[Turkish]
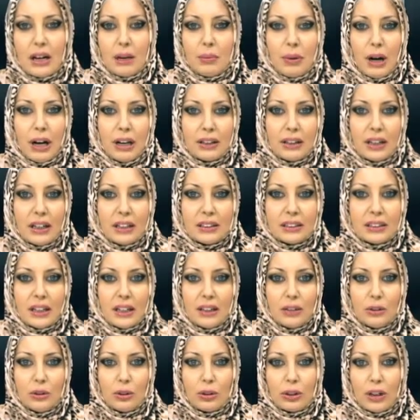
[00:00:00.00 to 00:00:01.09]

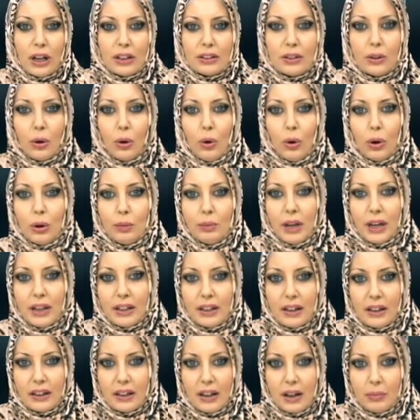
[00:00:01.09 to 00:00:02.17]
Bağnazlar Kur'an'da olmayan
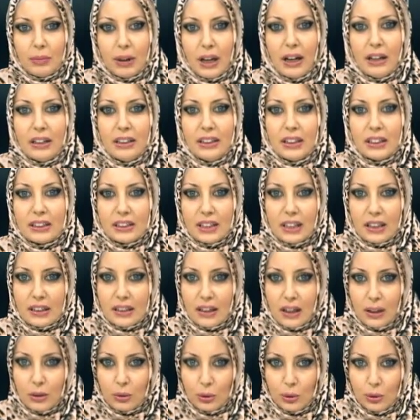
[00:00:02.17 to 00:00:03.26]
haramlar,
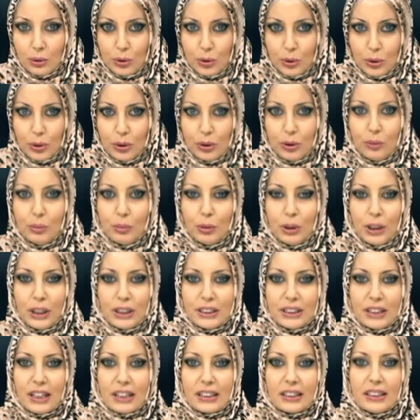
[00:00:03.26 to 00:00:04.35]
yasaklar uydurur. Bu
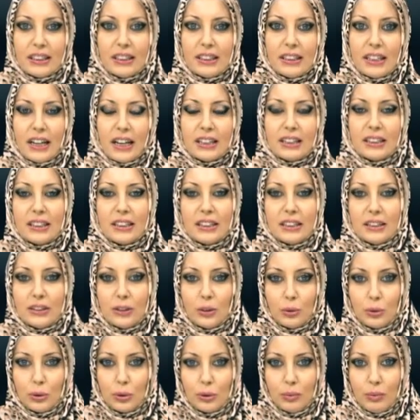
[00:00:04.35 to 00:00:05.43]
yasaklara kendileri de
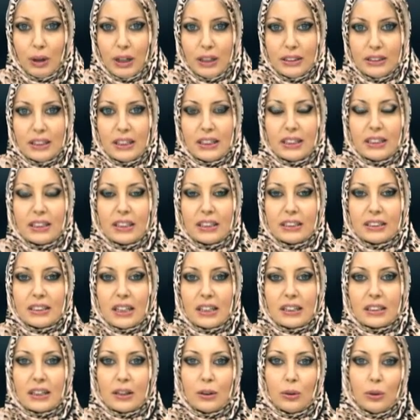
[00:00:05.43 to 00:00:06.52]
uymaz.
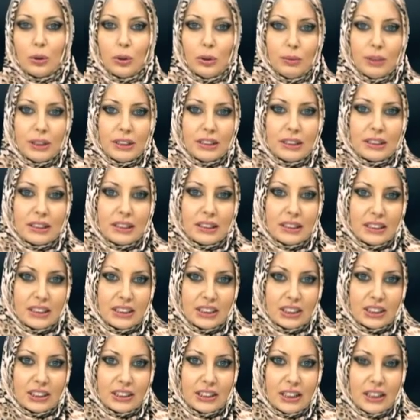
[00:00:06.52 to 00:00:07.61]
Yasaklara uymadıkları
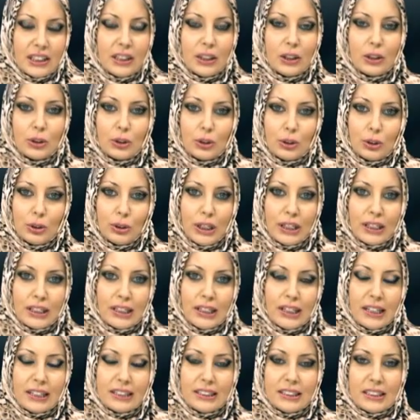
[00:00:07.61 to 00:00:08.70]
için de
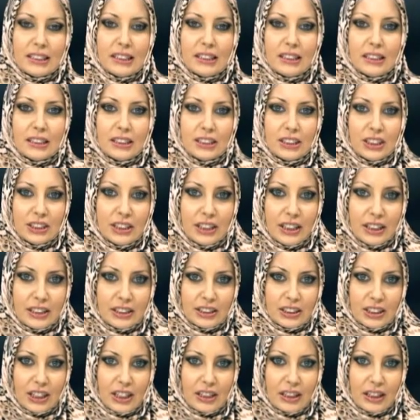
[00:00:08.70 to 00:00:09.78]
sürekli eziklik içinde
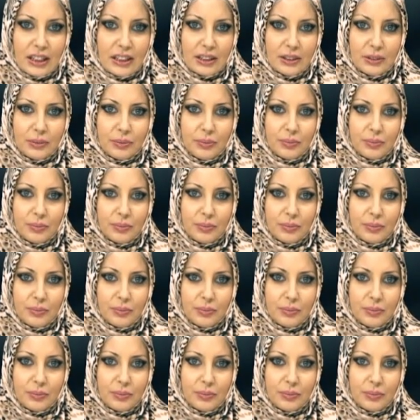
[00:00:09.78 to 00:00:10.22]
yaşarlar.